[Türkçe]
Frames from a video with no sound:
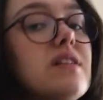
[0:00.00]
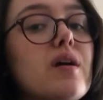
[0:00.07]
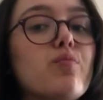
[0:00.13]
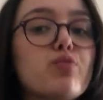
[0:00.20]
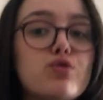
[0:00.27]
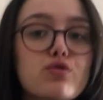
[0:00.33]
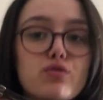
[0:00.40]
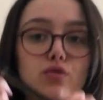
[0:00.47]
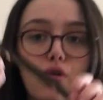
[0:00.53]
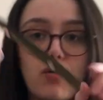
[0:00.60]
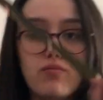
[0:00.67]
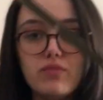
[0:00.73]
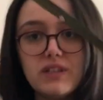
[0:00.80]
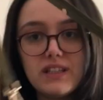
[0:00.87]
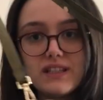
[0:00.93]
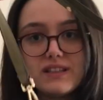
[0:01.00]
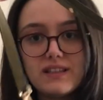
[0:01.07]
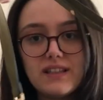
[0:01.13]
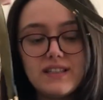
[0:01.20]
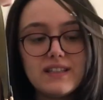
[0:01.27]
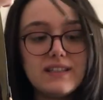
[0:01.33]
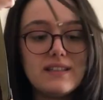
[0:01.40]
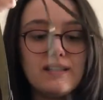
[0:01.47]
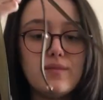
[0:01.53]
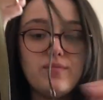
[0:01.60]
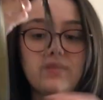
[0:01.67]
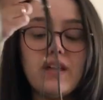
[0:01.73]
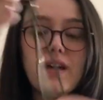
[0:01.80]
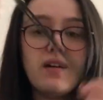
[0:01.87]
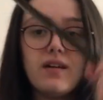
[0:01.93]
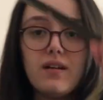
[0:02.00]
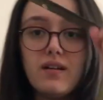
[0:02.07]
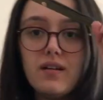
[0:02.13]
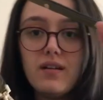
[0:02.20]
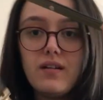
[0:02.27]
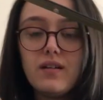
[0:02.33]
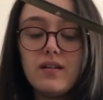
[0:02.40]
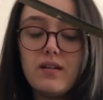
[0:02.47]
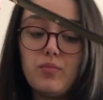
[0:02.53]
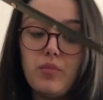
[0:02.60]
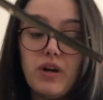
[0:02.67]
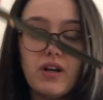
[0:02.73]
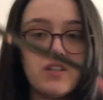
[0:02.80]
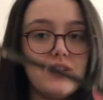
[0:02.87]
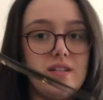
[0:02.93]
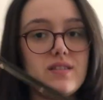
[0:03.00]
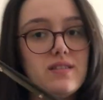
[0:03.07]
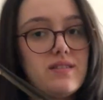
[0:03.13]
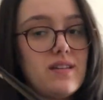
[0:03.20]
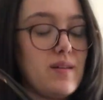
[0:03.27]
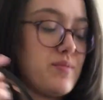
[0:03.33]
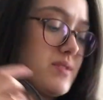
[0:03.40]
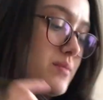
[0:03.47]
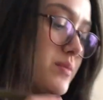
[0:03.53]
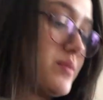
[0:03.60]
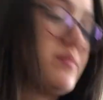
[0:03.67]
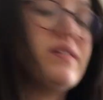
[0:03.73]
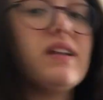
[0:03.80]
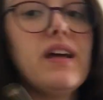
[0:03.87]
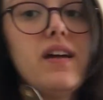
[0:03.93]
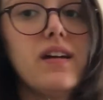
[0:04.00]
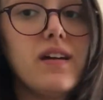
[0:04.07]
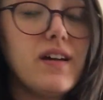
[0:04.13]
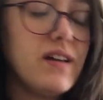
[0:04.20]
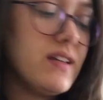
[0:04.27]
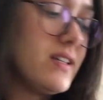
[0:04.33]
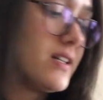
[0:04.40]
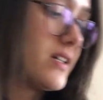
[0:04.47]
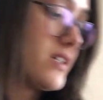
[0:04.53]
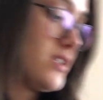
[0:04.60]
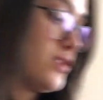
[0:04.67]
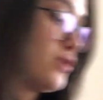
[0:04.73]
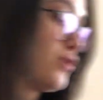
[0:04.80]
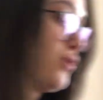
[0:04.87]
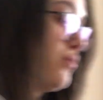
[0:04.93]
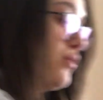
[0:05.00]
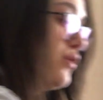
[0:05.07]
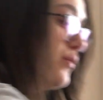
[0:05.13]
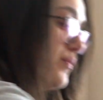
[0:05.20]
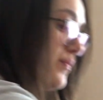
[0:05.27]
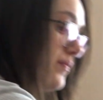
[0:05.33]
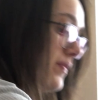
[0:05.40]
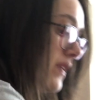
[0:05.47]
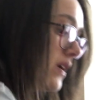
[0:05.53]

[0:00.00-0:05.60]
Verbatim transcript: Zaten bütün kombinik denediğimde bakacağız. Hepsi birbirine yakışıyor mu?